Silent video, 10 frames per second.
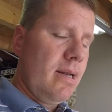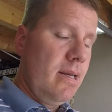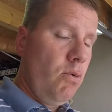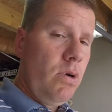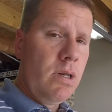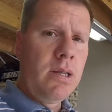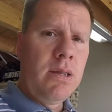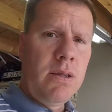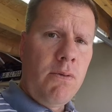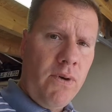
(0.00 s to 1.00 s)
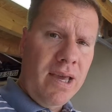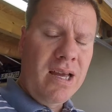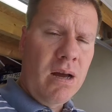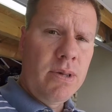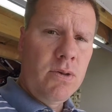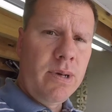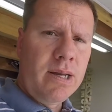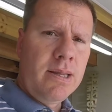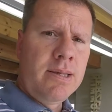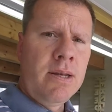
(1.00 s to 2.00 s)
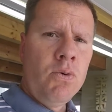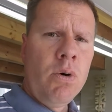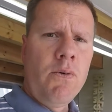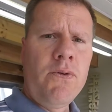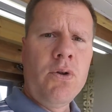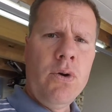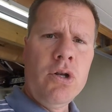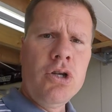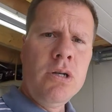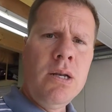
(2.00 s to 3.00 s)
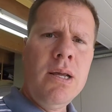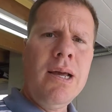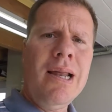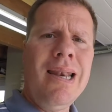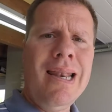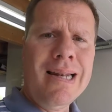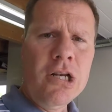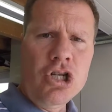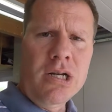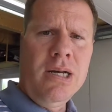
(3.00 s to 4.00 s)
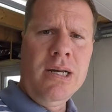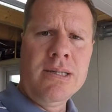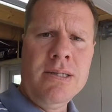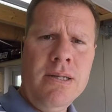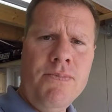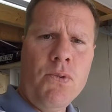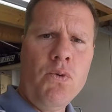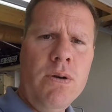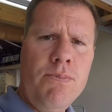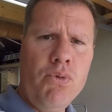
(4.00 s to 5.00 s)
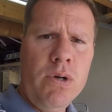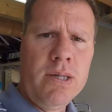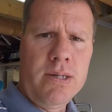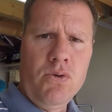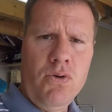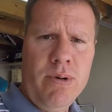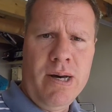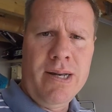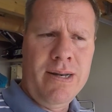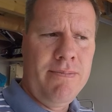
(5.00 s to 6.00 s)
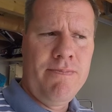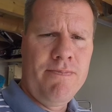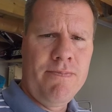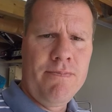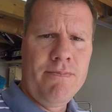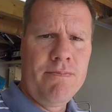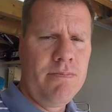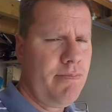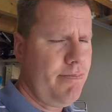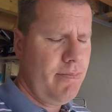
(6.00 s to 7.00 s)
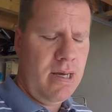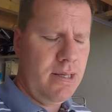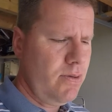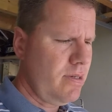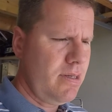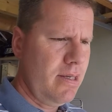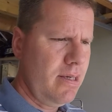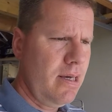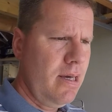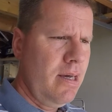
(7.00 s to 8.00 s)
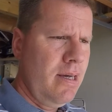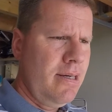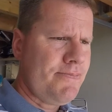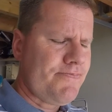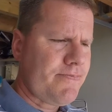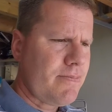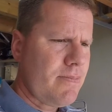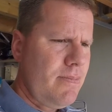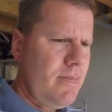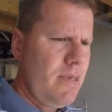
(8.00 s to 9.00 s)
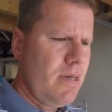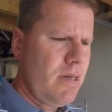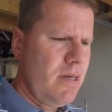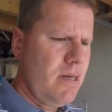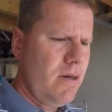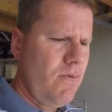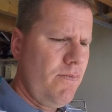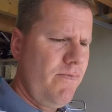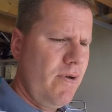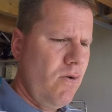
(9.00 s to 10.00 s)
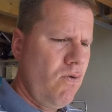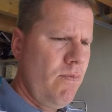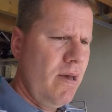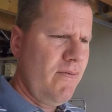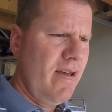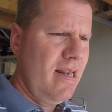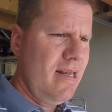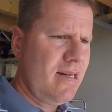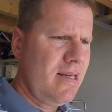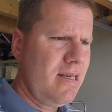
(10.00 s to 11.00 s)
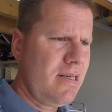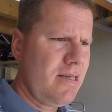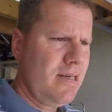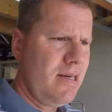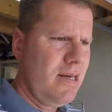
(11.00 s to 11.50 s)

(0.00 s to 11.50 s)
Die Hundefreigabe ist übrigens dann nur auf deutschen Landstraßen und Bundesautobahnen. Ansonsten nicht. Genau, warum erwähne ich das?